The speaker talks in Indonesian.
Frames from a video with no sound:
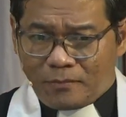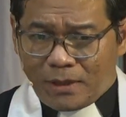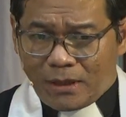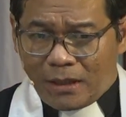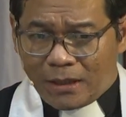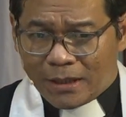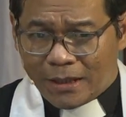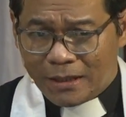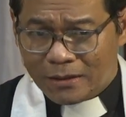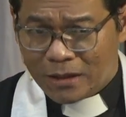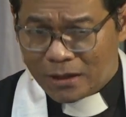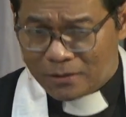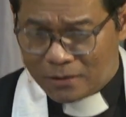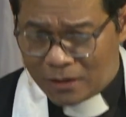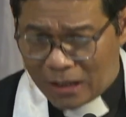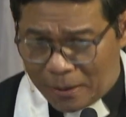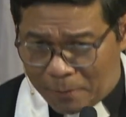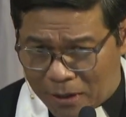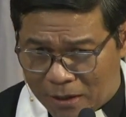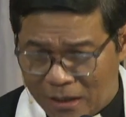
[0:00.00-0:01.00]
kita
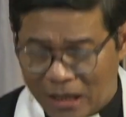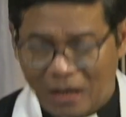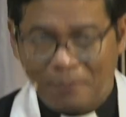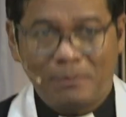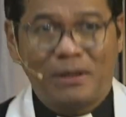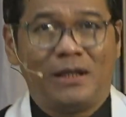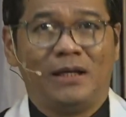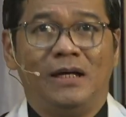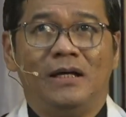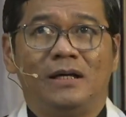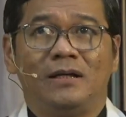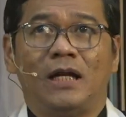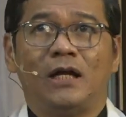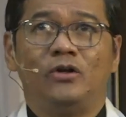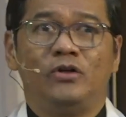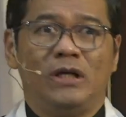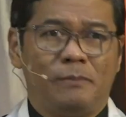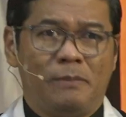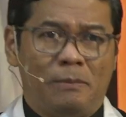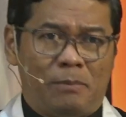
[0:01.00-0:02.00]
tidak bernama,
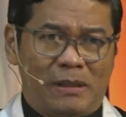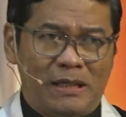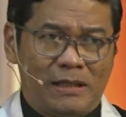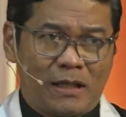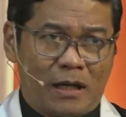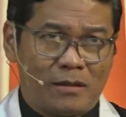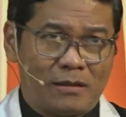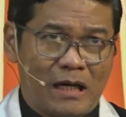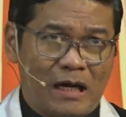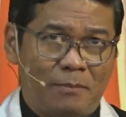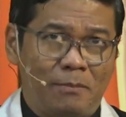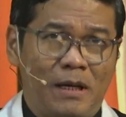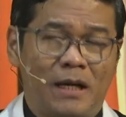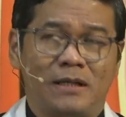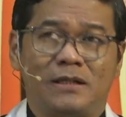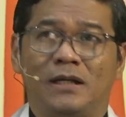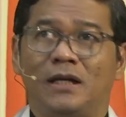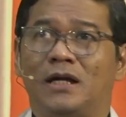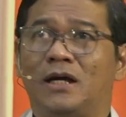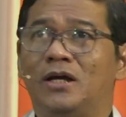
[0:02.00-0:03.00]
lalu yang memberikan nama
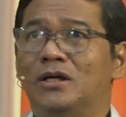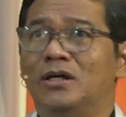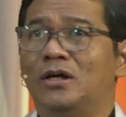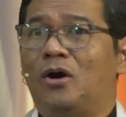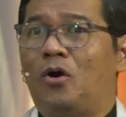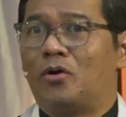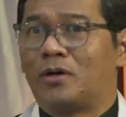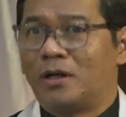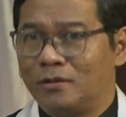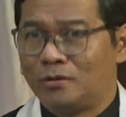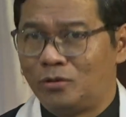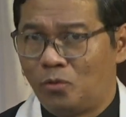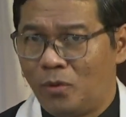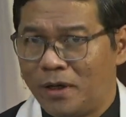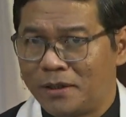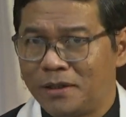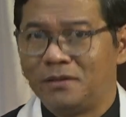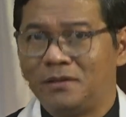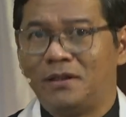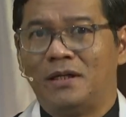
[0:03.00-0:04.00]
adalah orang tua
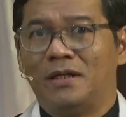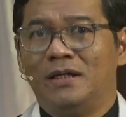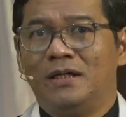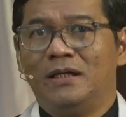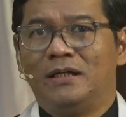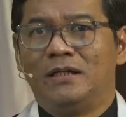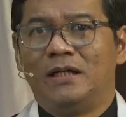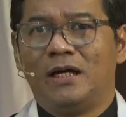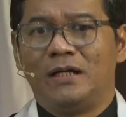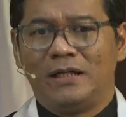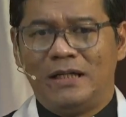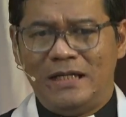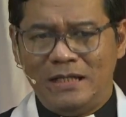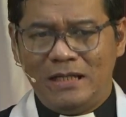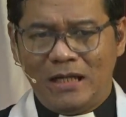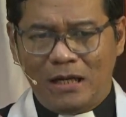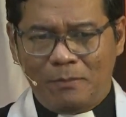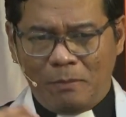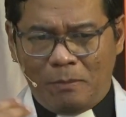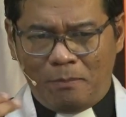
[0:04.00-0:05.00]
kita, dan
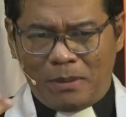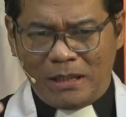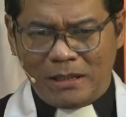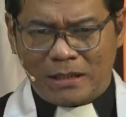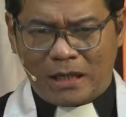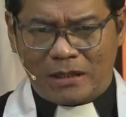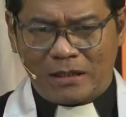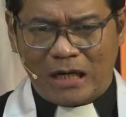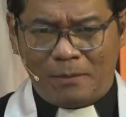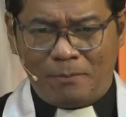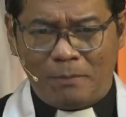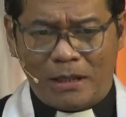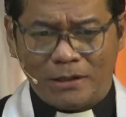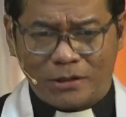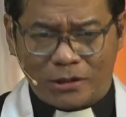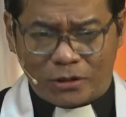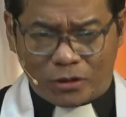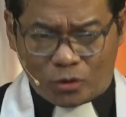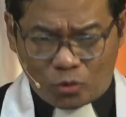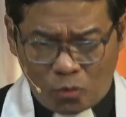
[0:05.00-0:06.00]
dia memberikan nama
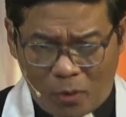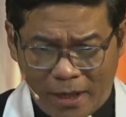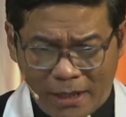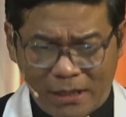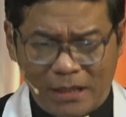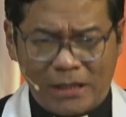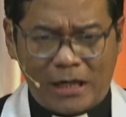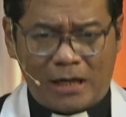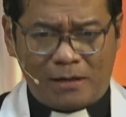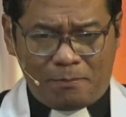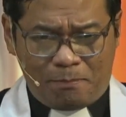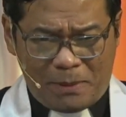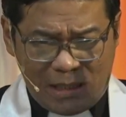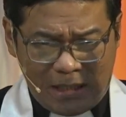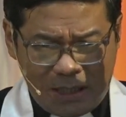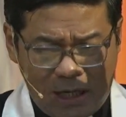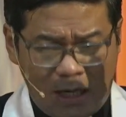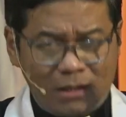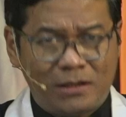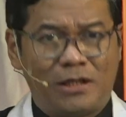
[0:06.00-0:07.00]
sesuai dengan
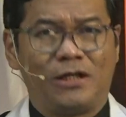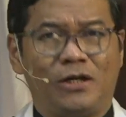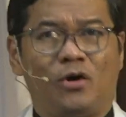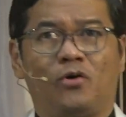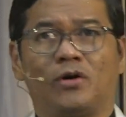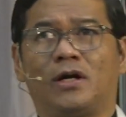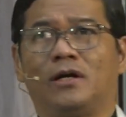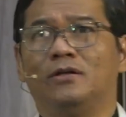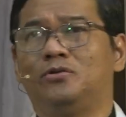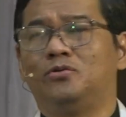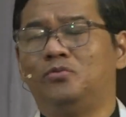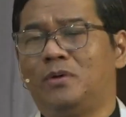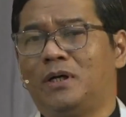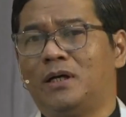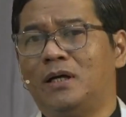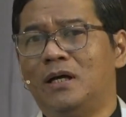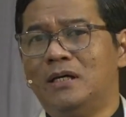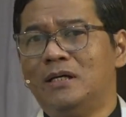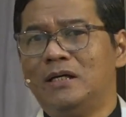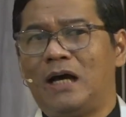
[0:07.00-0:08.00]
pilihan dari orang
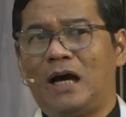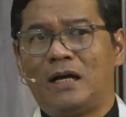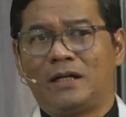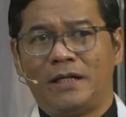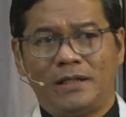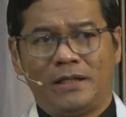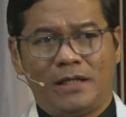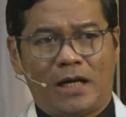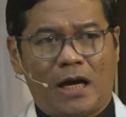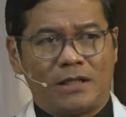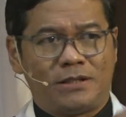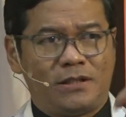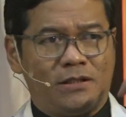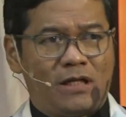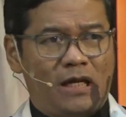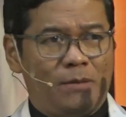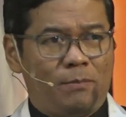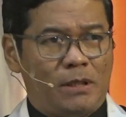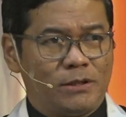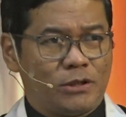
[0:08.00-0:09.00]
tua. Ada yang dikasih
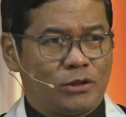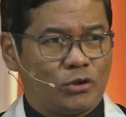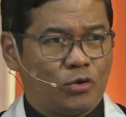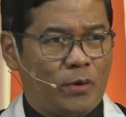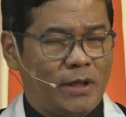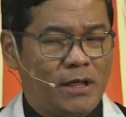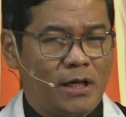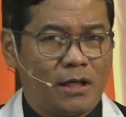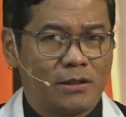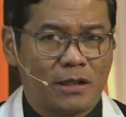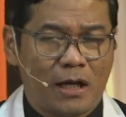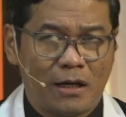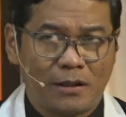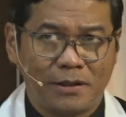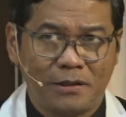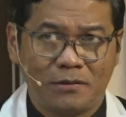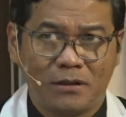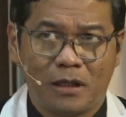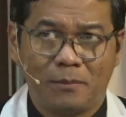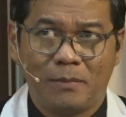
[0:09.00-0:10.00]
nama sesuai dengan
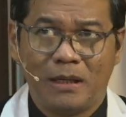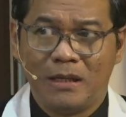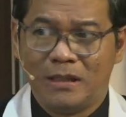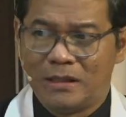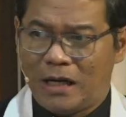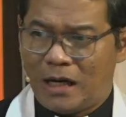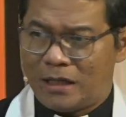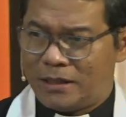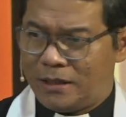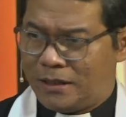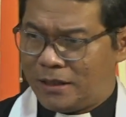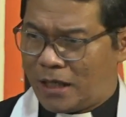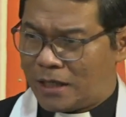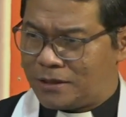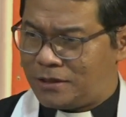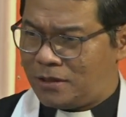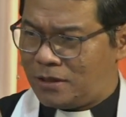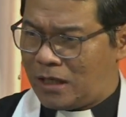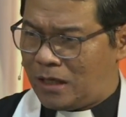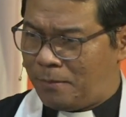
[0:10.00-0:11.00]
Alkitab, ada yang
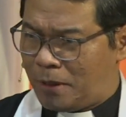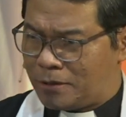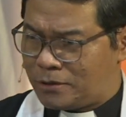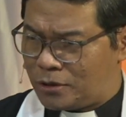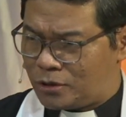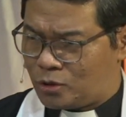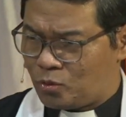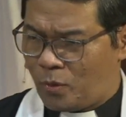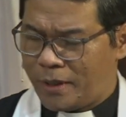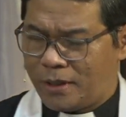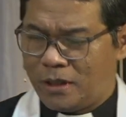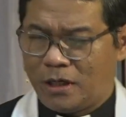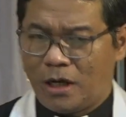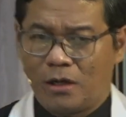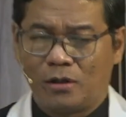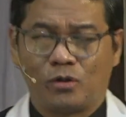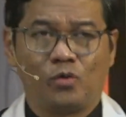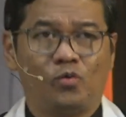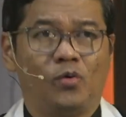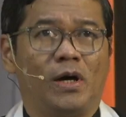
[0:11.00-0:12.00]
dikasih nama sesuai
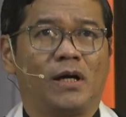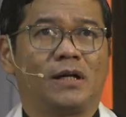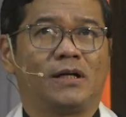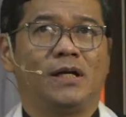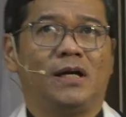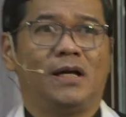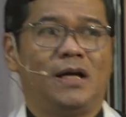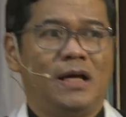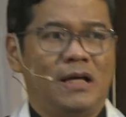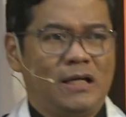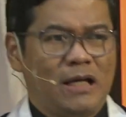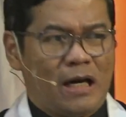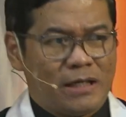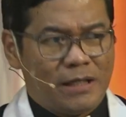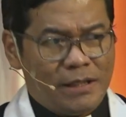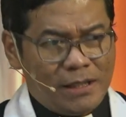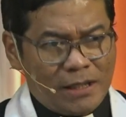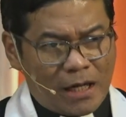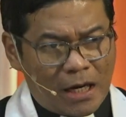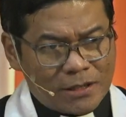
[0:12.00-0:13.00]
dengan keluarga, ada
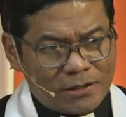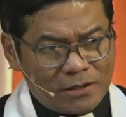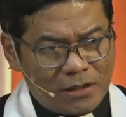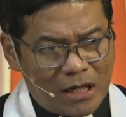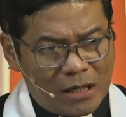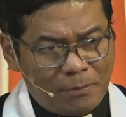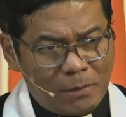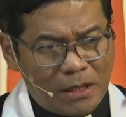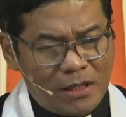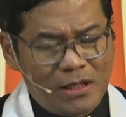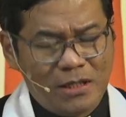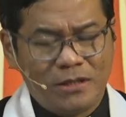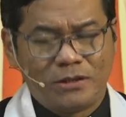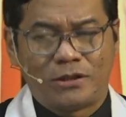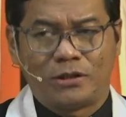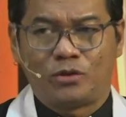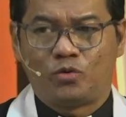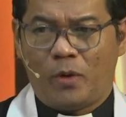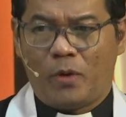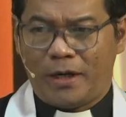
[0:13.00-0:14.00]
yang dikasih nama
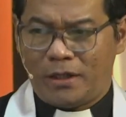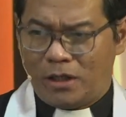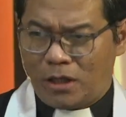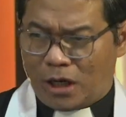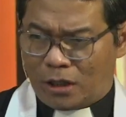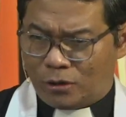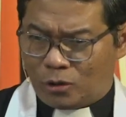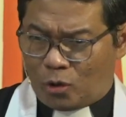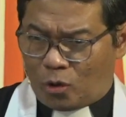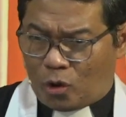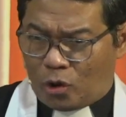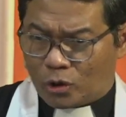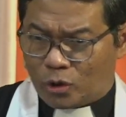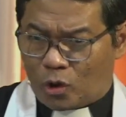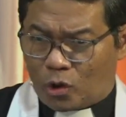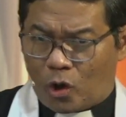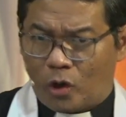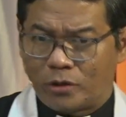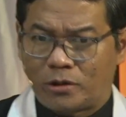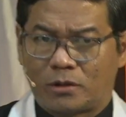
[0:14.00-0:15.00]
sesuai dengan
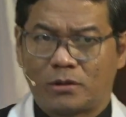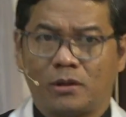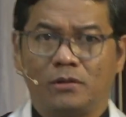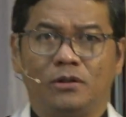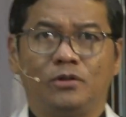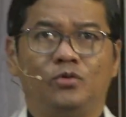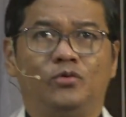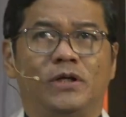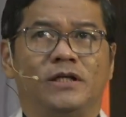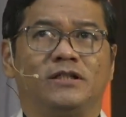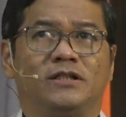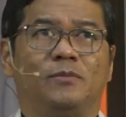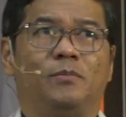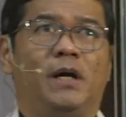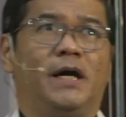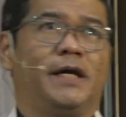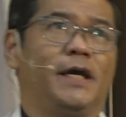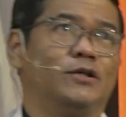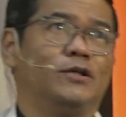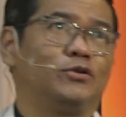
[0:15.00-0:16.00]
tokoh-tokoh tertentu, dan
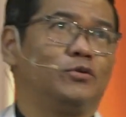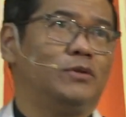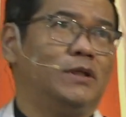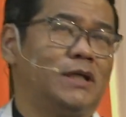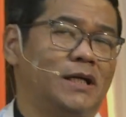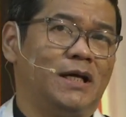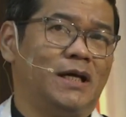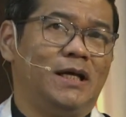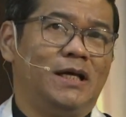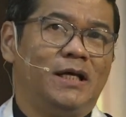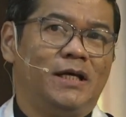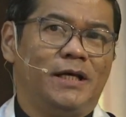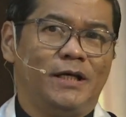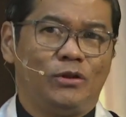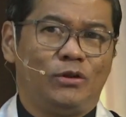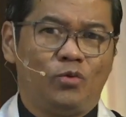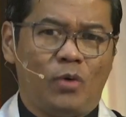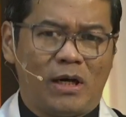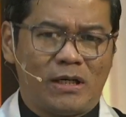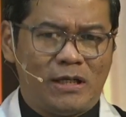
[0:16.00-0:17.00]
sebagainya. Saudara,
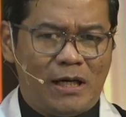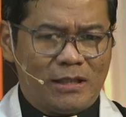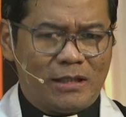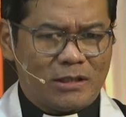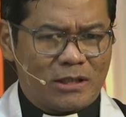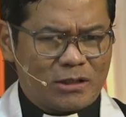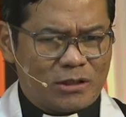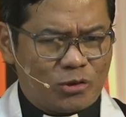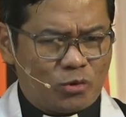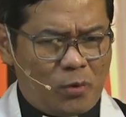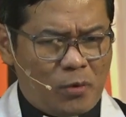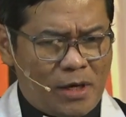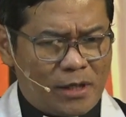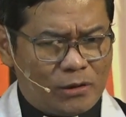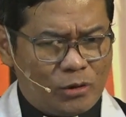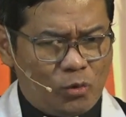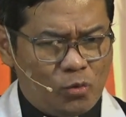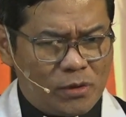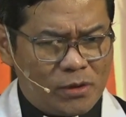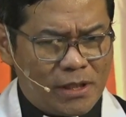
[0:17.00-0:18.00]
itu adalah
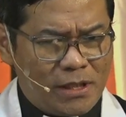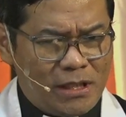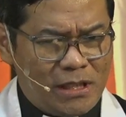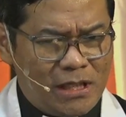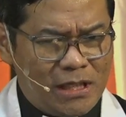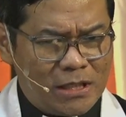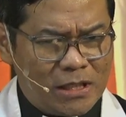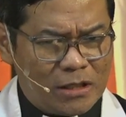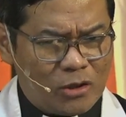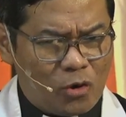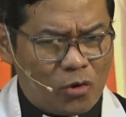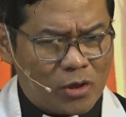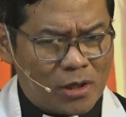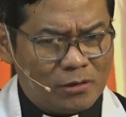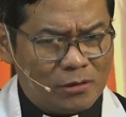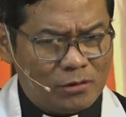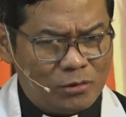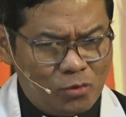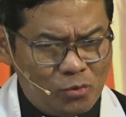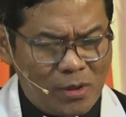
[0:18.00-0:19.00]
sesuatu keinginan
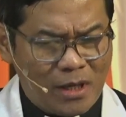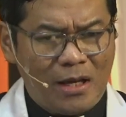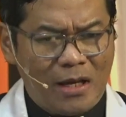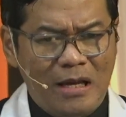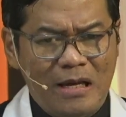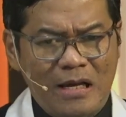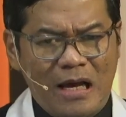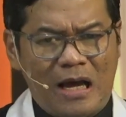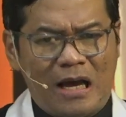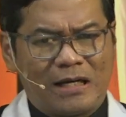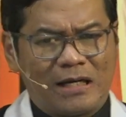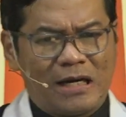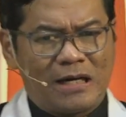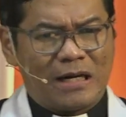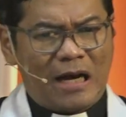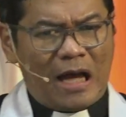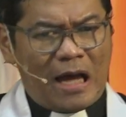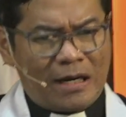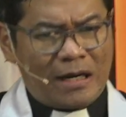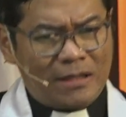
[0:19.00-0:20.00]
orang tua
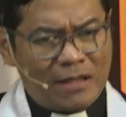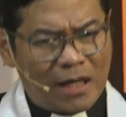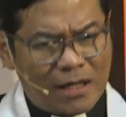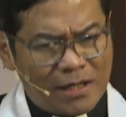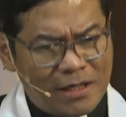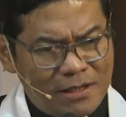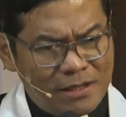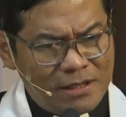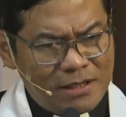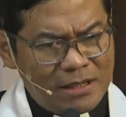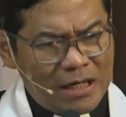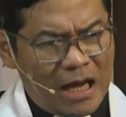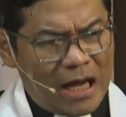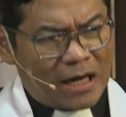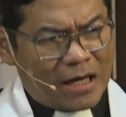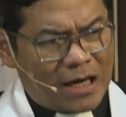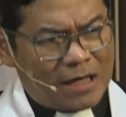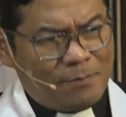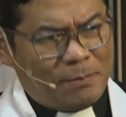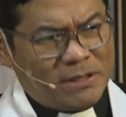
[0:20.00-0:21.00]
agar anak ini
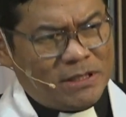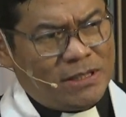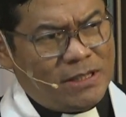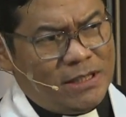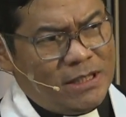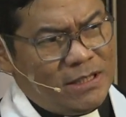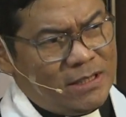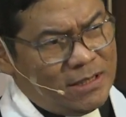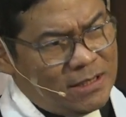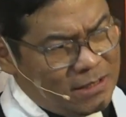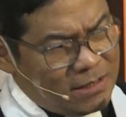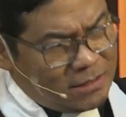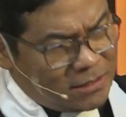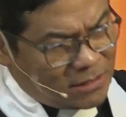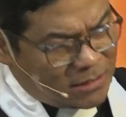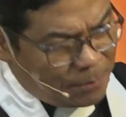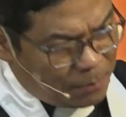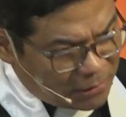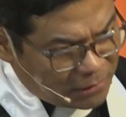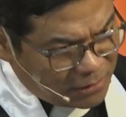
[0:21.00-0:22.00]
akan menjadi
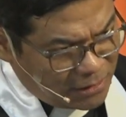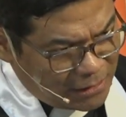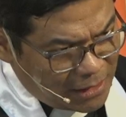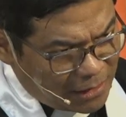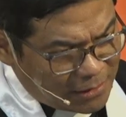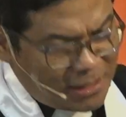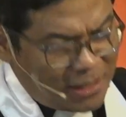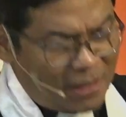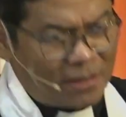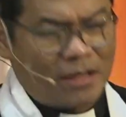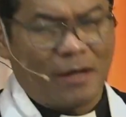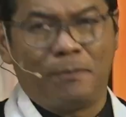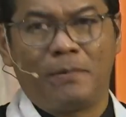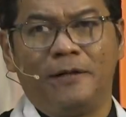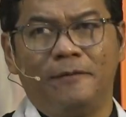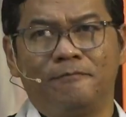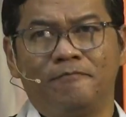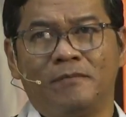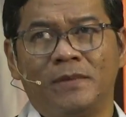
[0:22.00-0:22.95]
seperti yang diharapkan.